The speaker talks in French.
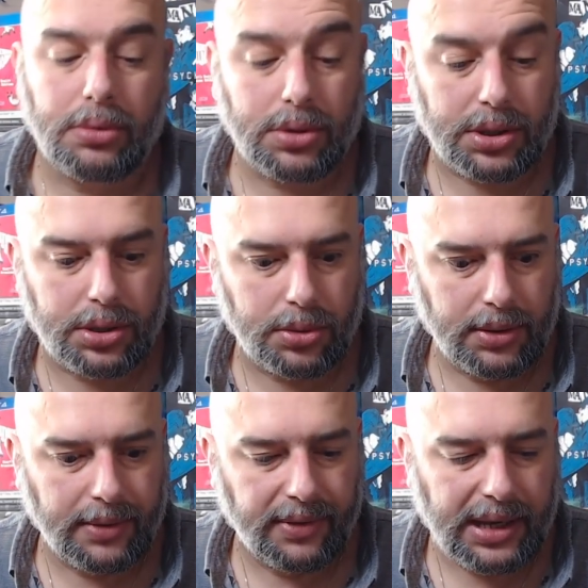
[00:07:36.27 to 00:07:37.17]
Donc, je
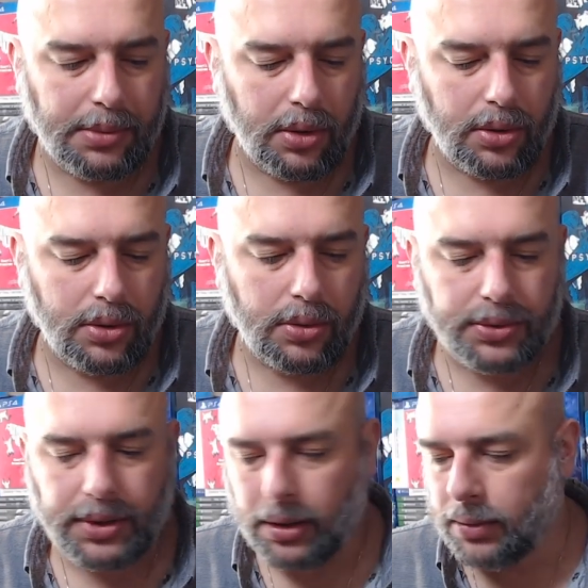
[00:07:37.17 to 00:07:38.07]
suis vraiment
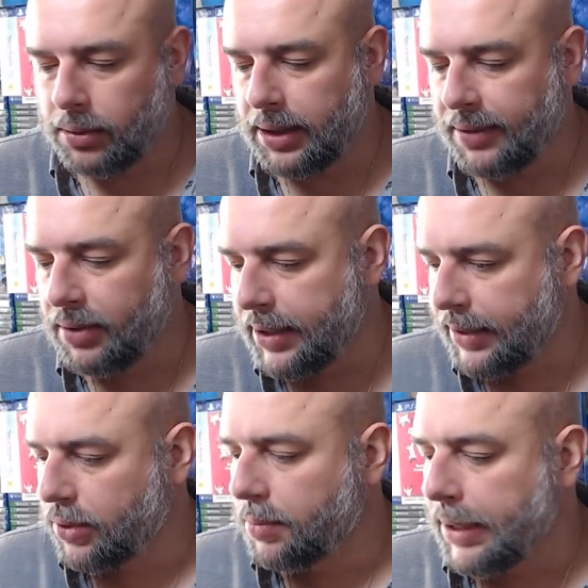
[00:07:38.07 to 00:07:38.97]
content d'avoir
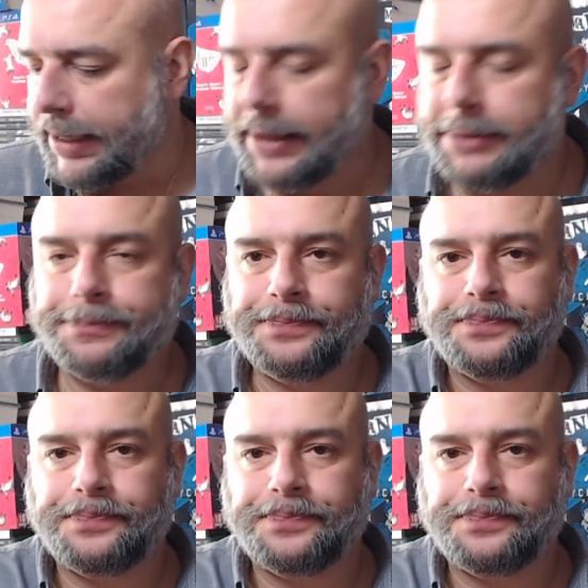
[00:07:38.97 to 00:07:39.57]
récupéré